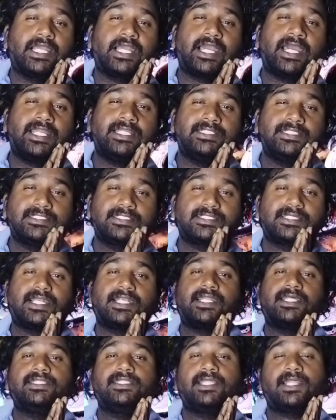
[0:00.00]
ఎక్కడి నుంచి
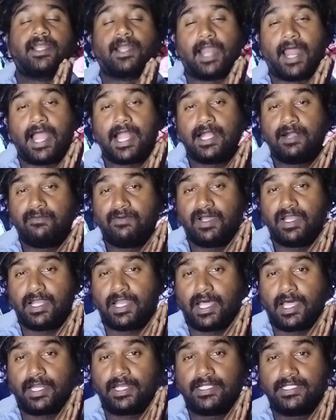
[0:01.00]
స్టార్ట్ అయింది రాఘవ
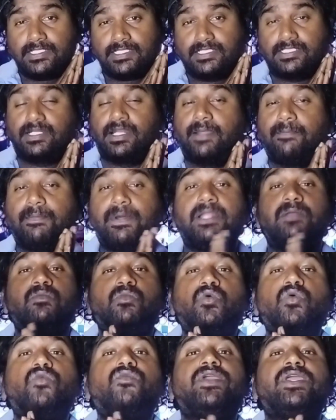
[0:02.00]
లారెన్స్ రెబల్
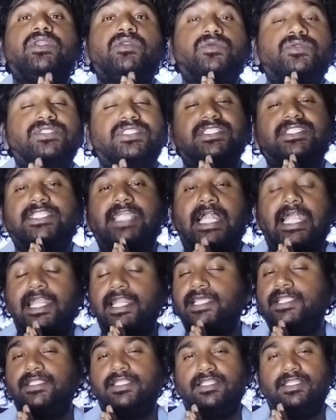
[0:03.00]
మూవీ నుంచి
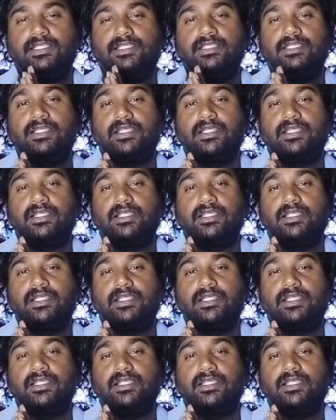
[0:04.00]
స్టార్ట్ అయింది